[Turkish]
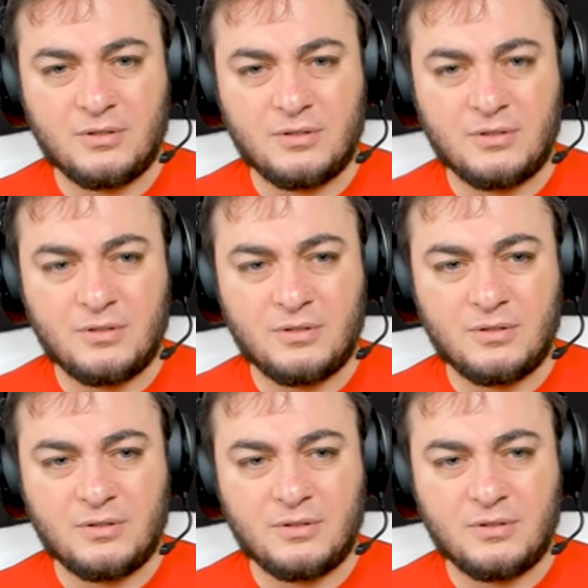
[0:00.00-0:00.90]

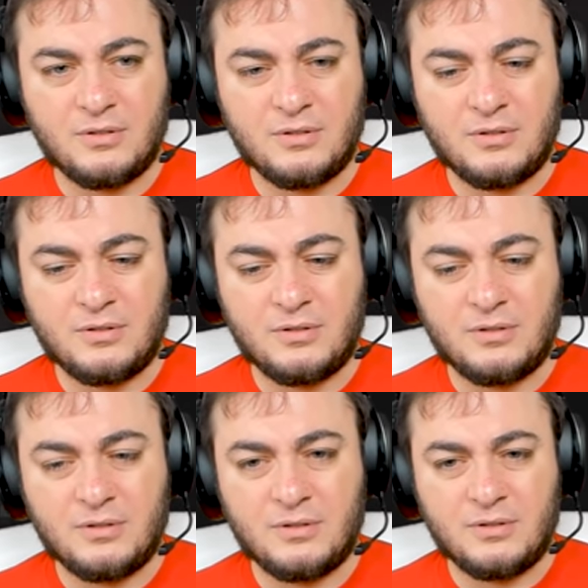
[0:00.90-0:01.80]
information he's prepared for
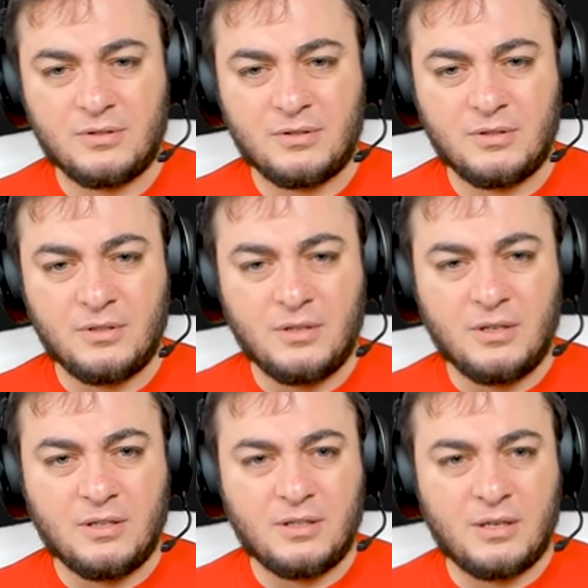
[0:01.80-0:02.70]
you.
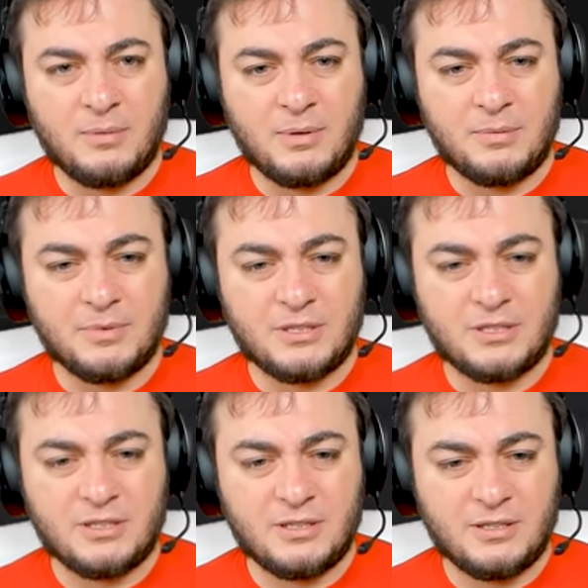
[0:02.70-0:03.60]
Tamamdır.